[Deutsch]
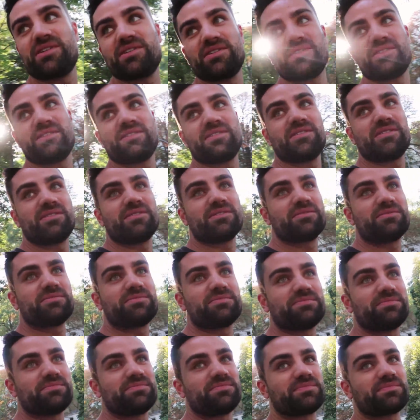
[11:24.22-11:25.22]
will auch nicht, dass
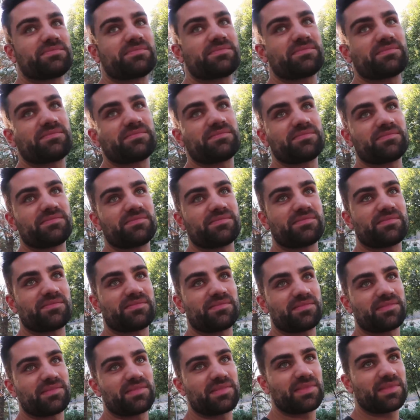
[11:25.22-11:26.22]
mein Kind
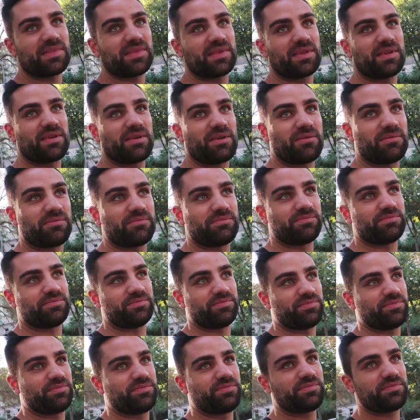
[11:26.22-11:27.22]
gefilmt wird. Würde ich niemals
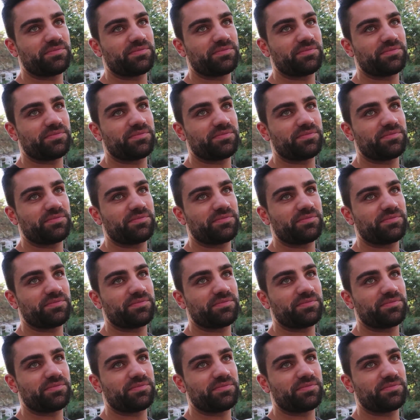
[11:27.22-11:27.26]
tun.